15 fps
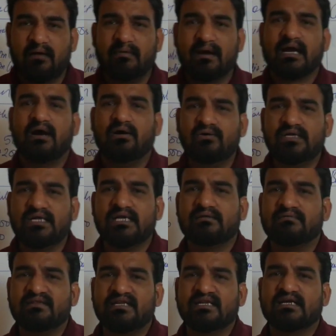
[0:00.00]
अब अकाउंटिंग
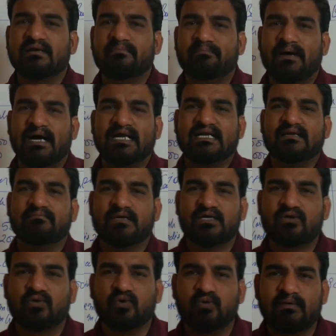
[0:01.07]
इक्वेशन का पार्ट
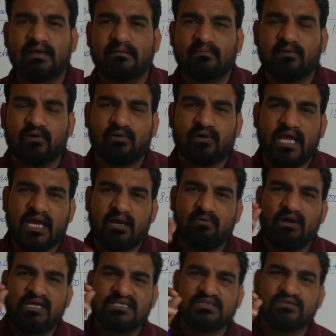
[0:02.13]
नंबर टू में हम लोग
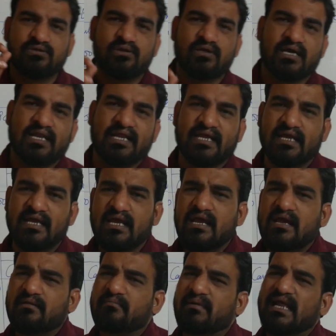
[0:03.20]
एक क्वेश्चन सोल्व करेंगे
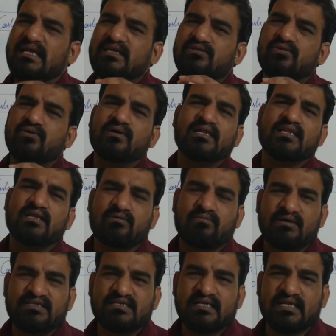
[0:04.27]
बड़ा ही छोटा सा
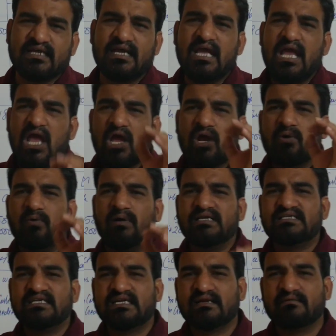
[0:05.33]
क्वेश्चन है
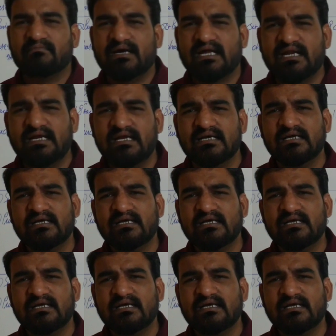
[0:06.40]
क्वेश्चन नंबर